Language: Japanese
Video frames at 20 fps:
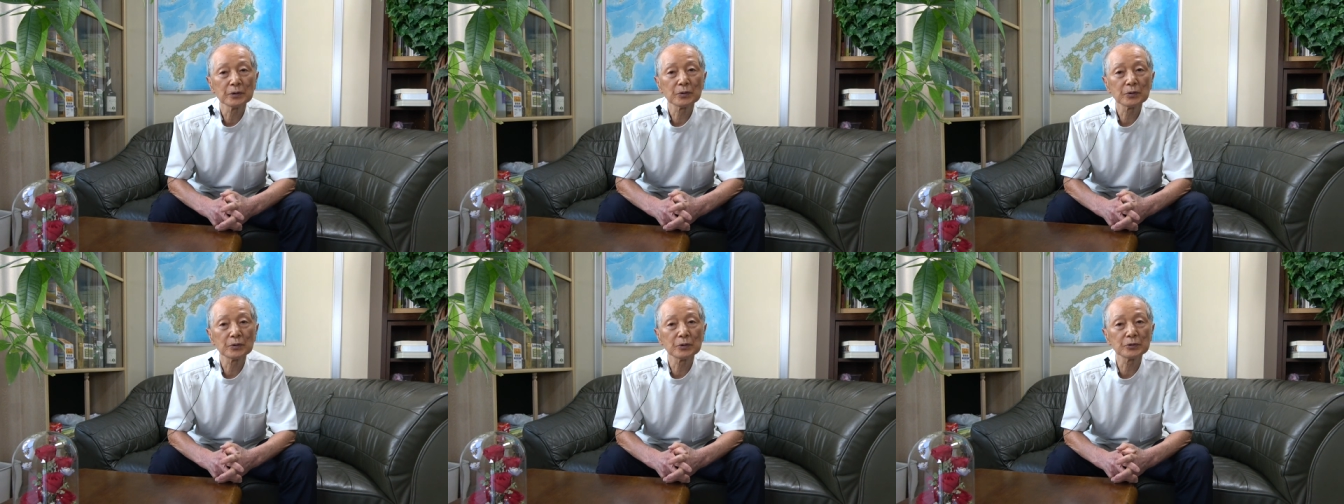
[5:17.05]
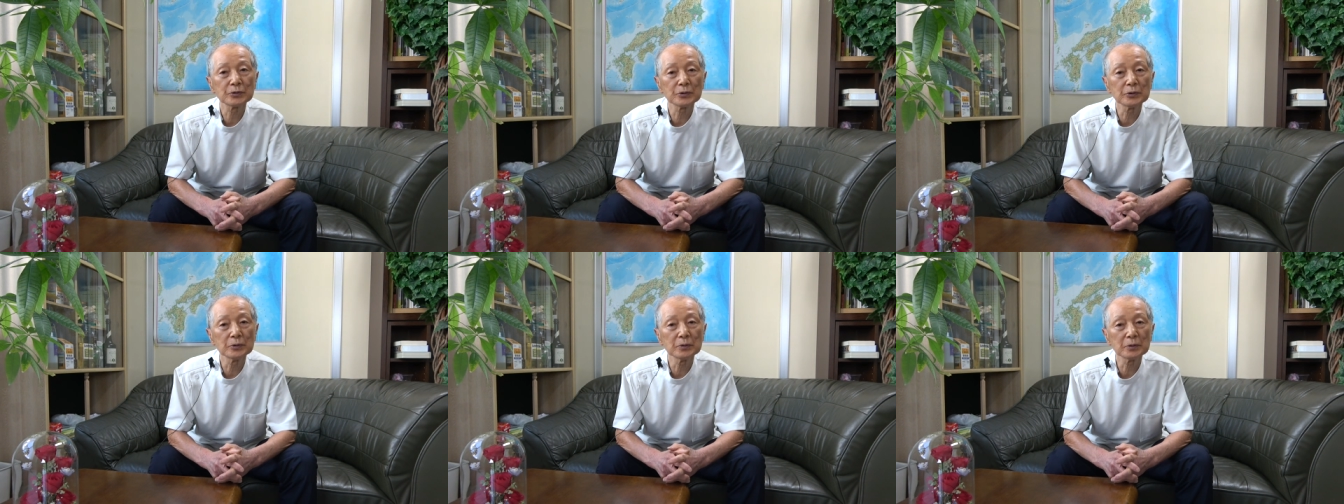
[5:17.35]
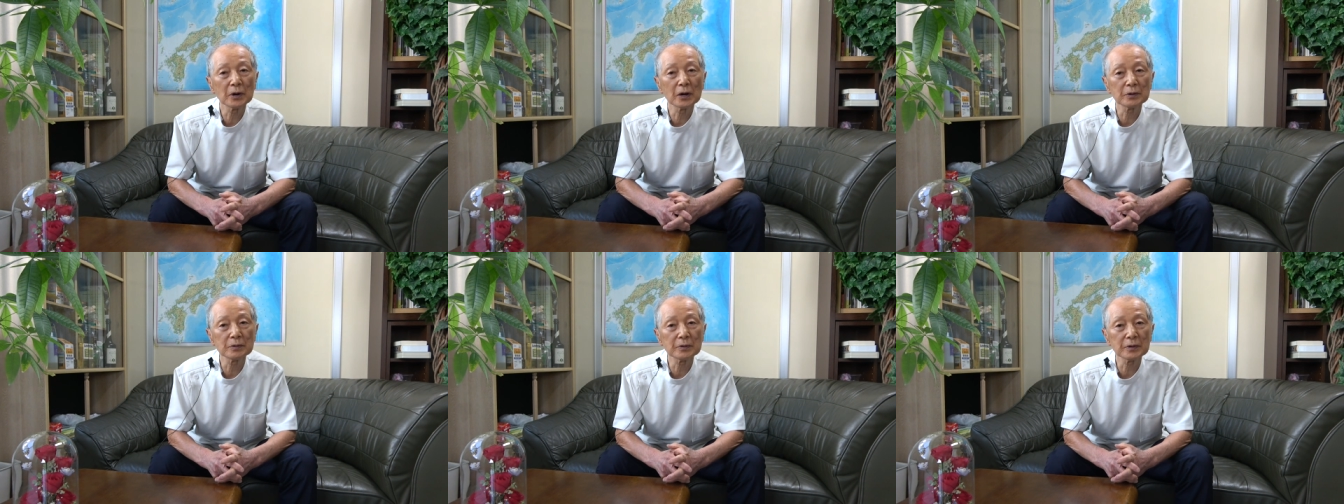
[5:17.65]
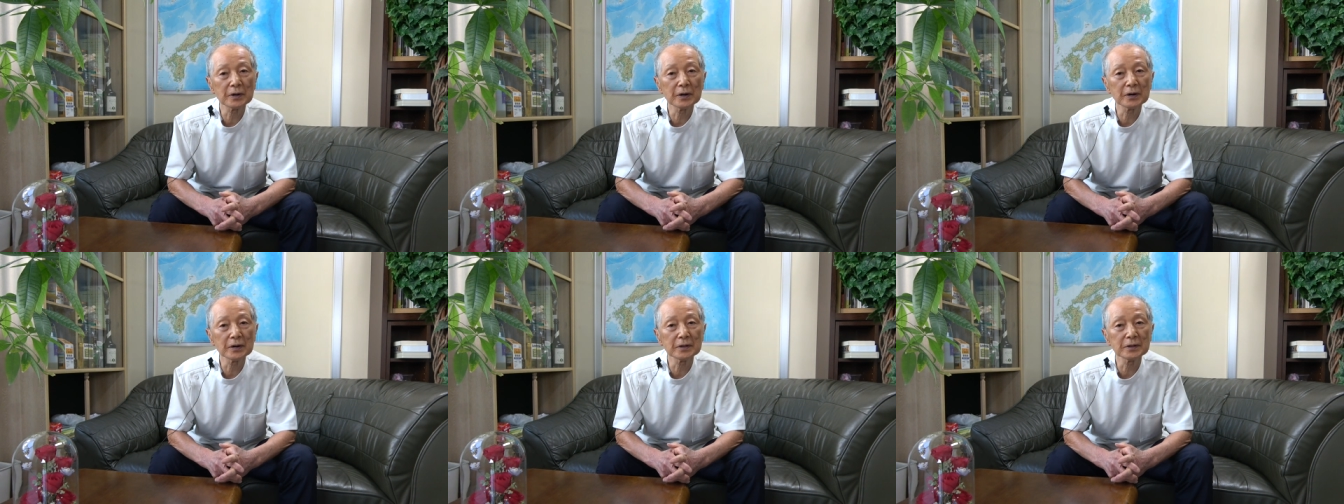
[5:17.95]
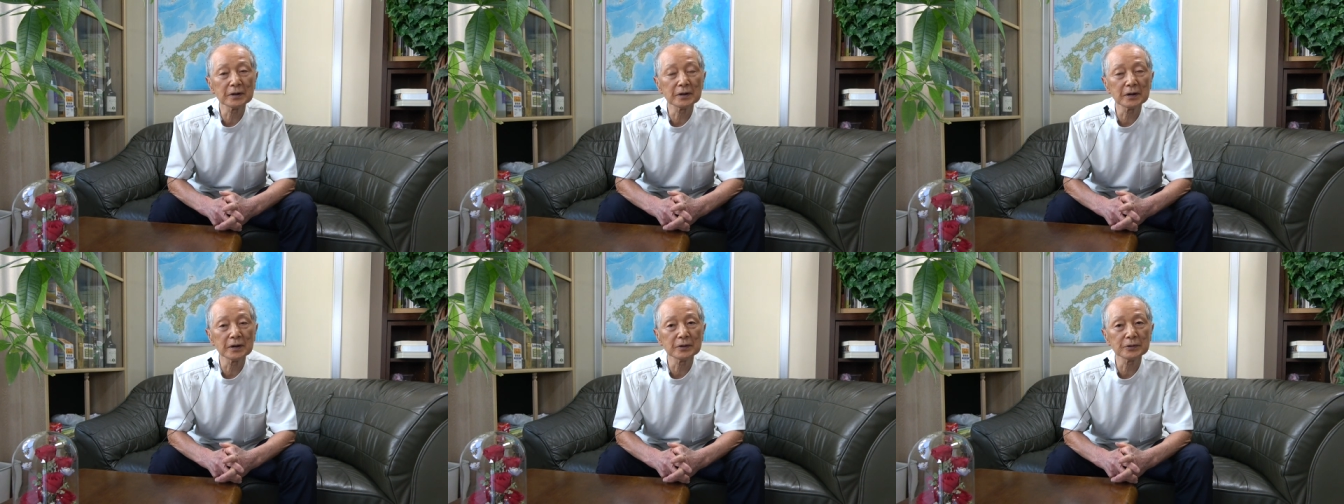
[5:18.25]
ことあの
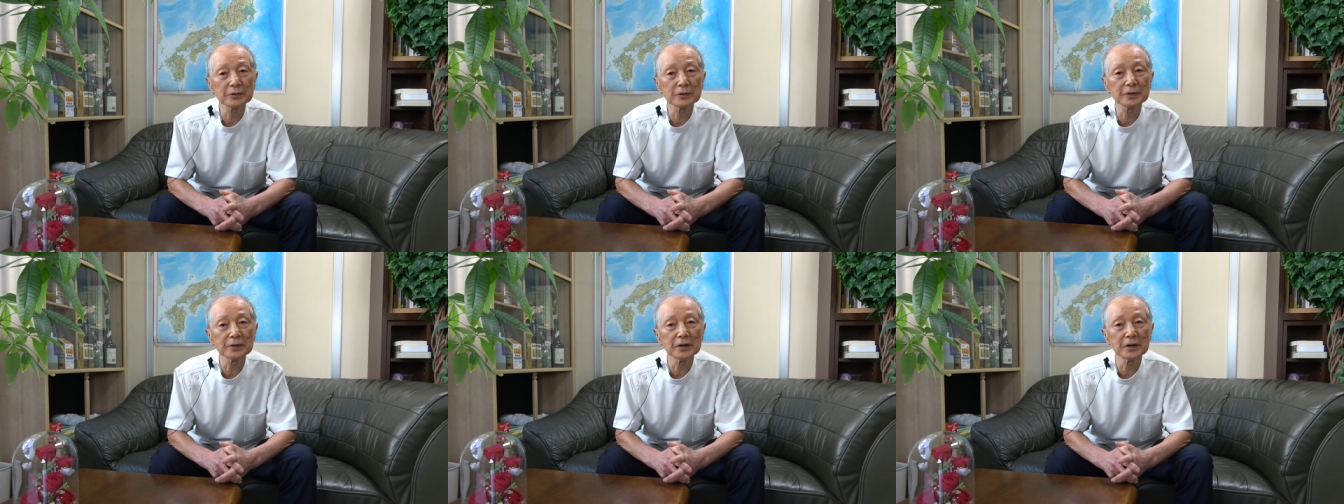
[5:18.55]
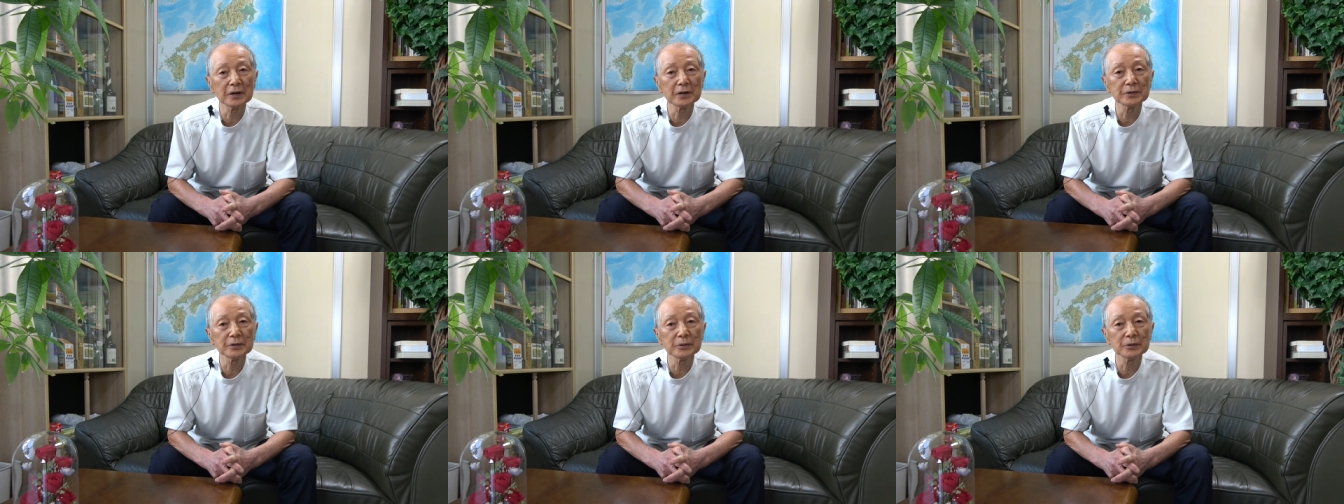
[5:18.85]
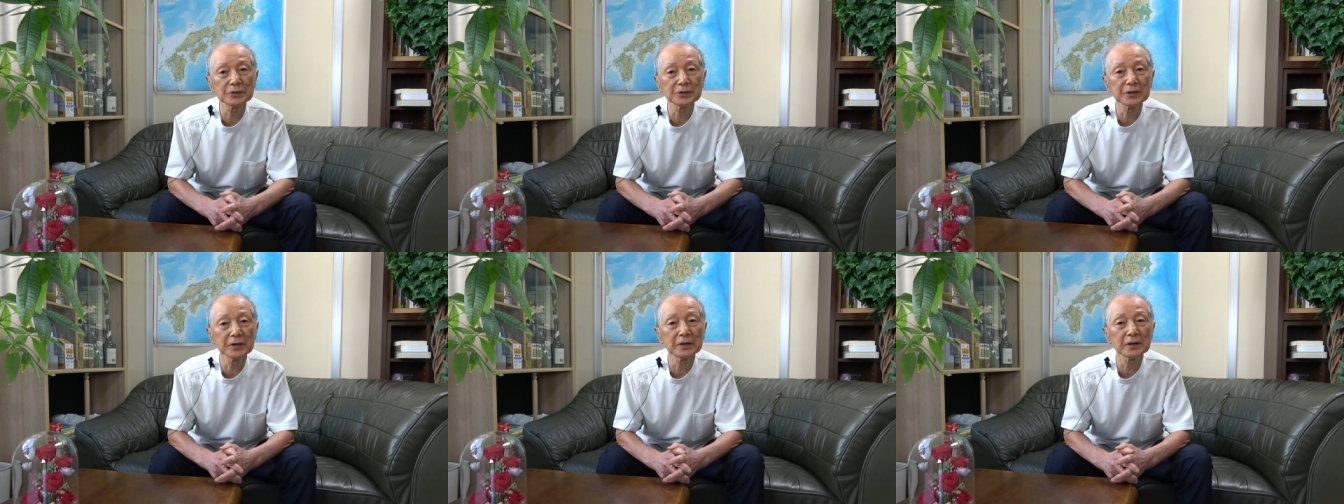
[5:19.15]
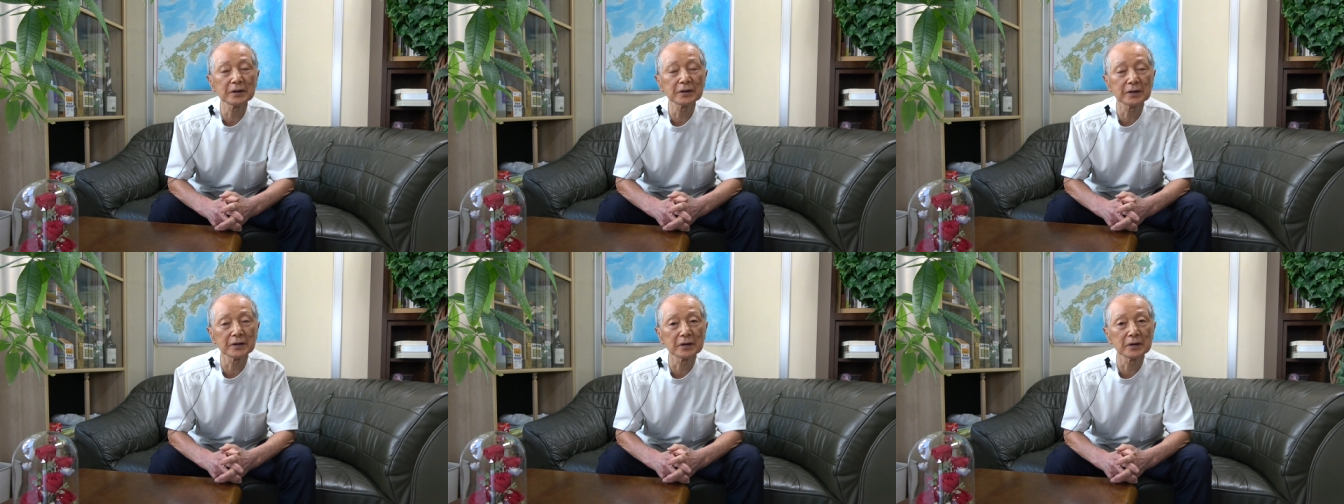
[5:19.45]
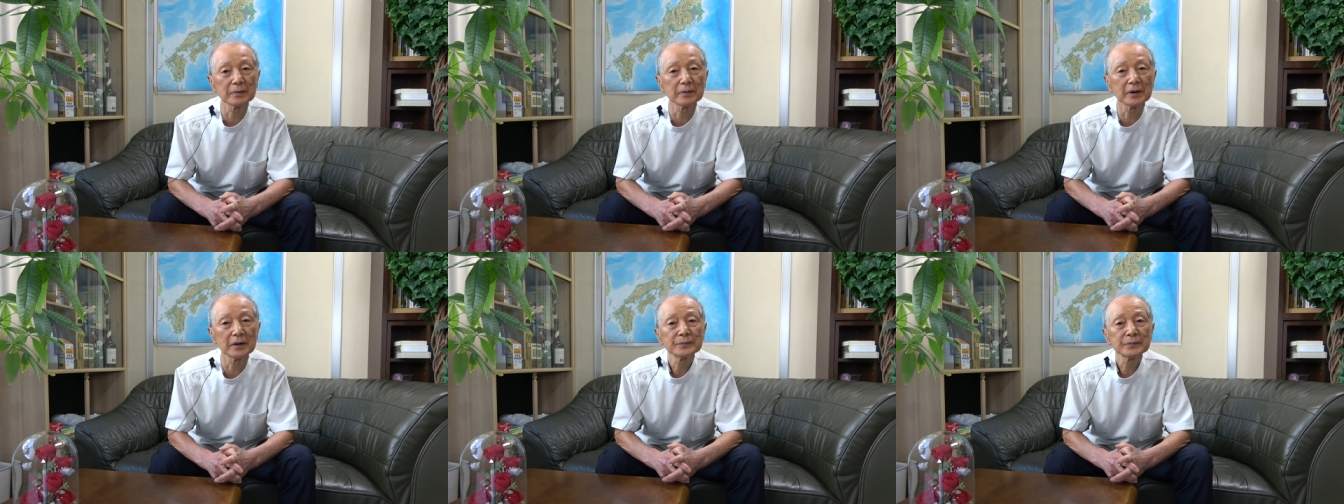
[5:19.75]
体がそれに反応してなけ
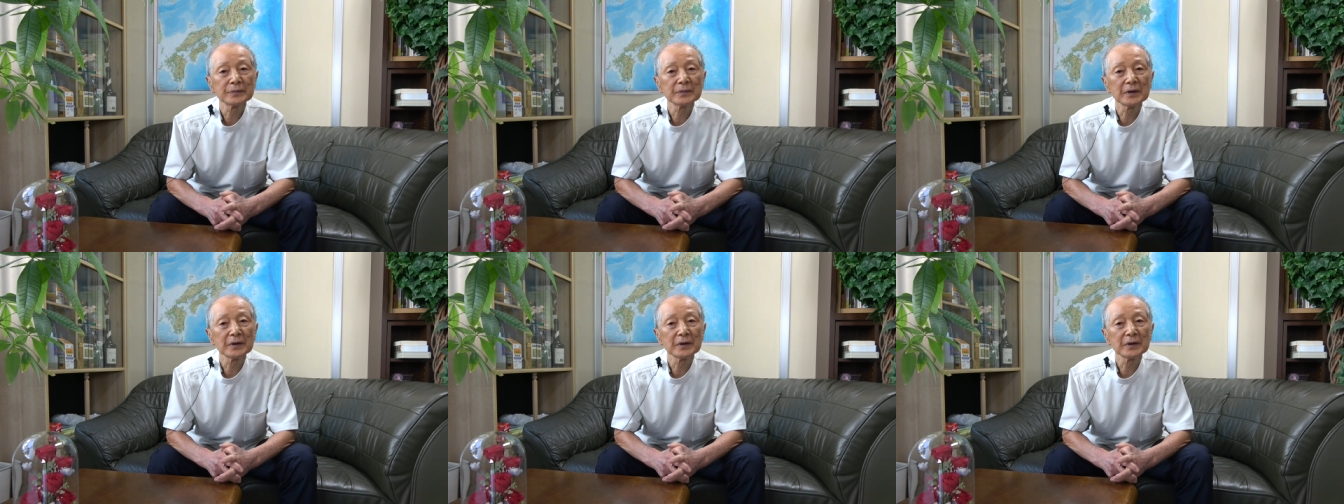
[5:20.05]
れば